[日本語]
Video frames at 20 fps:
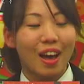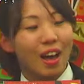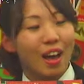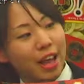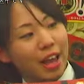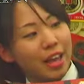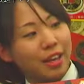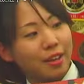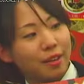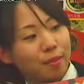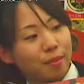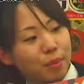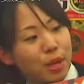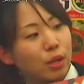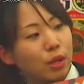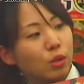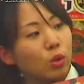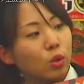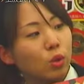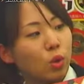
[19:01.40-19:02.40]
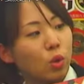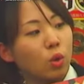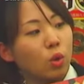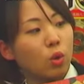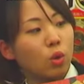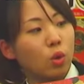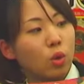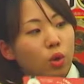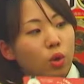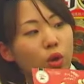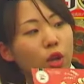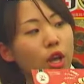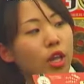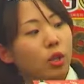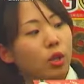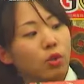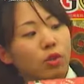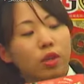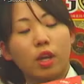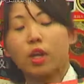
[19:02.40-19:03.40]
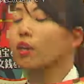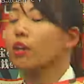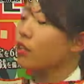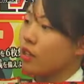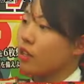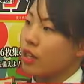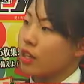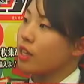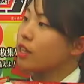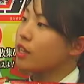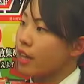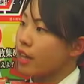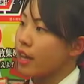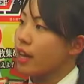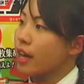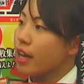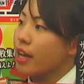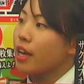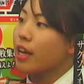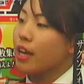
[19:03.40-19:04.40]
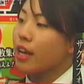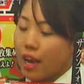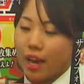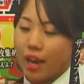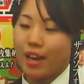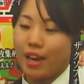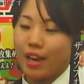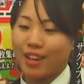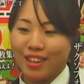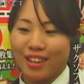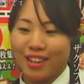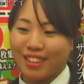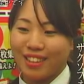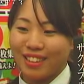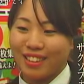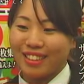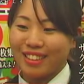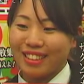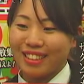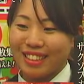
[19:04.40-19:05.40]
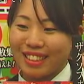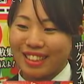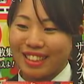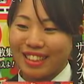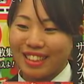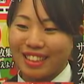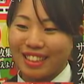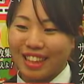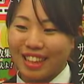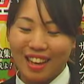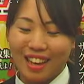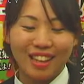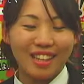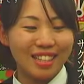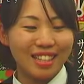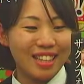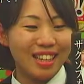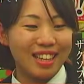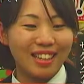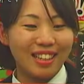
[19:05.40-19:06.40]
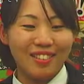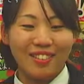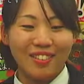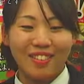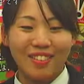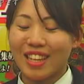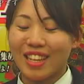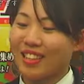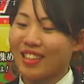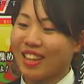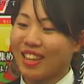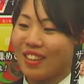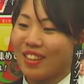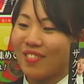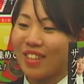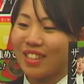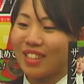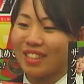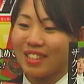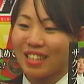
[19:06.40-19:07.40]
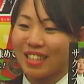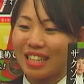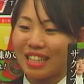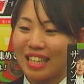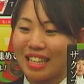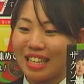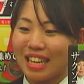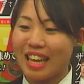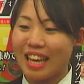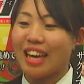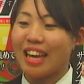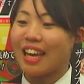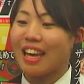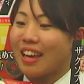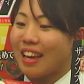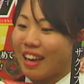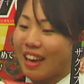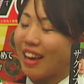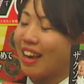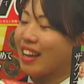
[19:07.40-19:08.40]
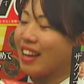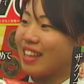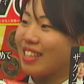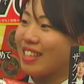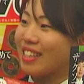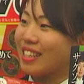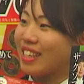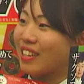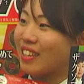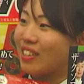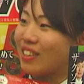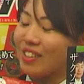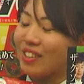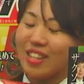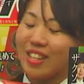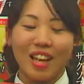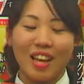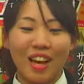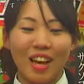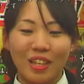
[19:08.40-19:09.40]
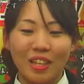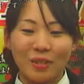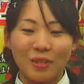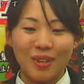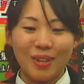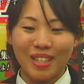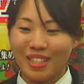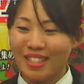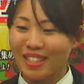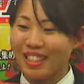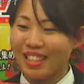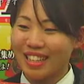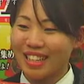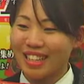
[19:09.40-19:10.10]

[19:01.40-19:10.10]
いコンサート、はい、ピアノと、えっと、サックスですね。はいはい素敵なコンサートやりますのでぜひはいチケット絶賛